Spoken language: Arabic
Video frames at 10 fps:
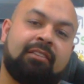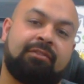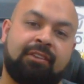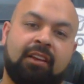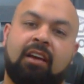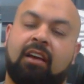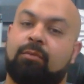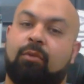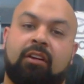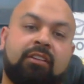الفئة
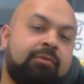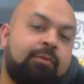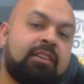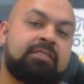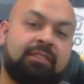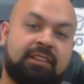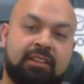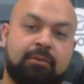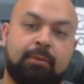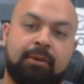المعرف بها صفحة
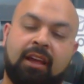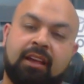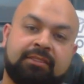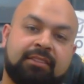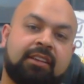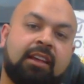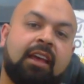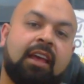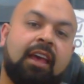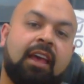المبيعات
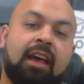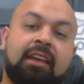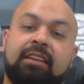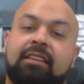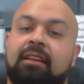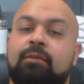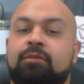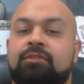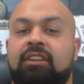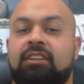أي إذا
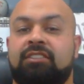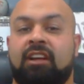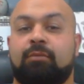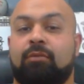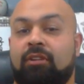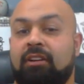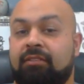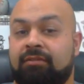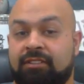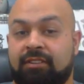المنتج
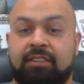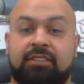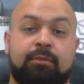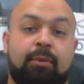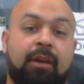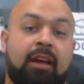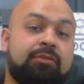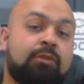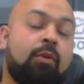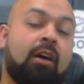المعلن في صفحة
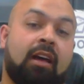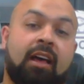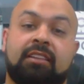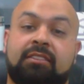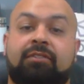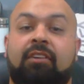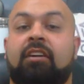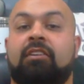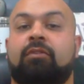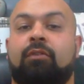المبيعات هو هاتف
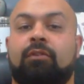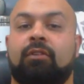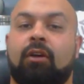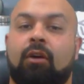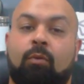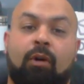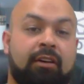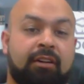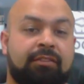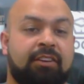آيفون
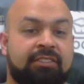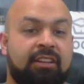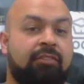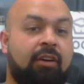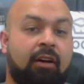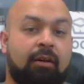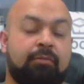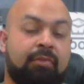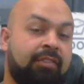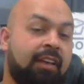وعرفنا الصفحة
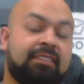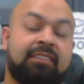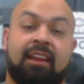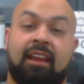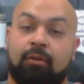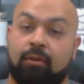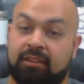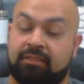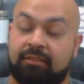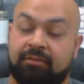بفئة
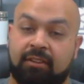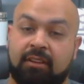الهواتف